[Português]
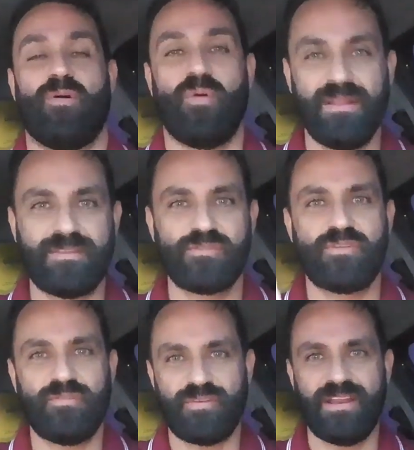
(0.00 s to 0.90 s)
Ontem eu
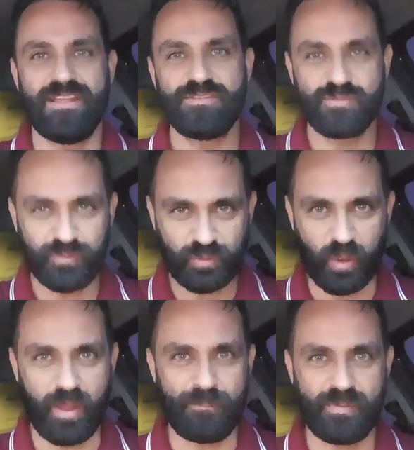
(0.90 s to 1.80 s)
só falei de um
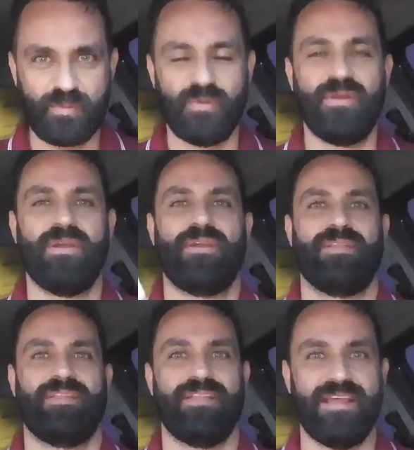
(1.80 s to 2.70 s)
tópico,
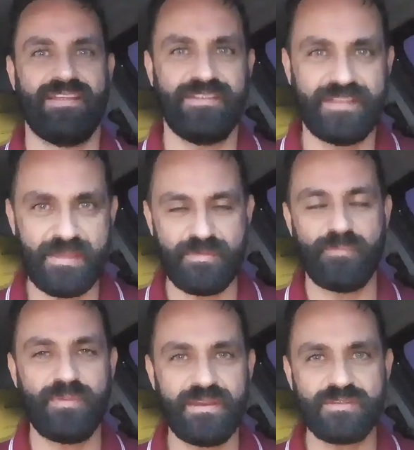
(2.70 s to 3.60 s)
né, e dei minha
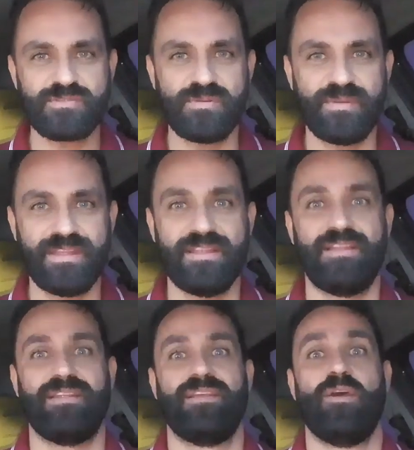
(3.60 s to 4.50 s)
opinião sobre ele.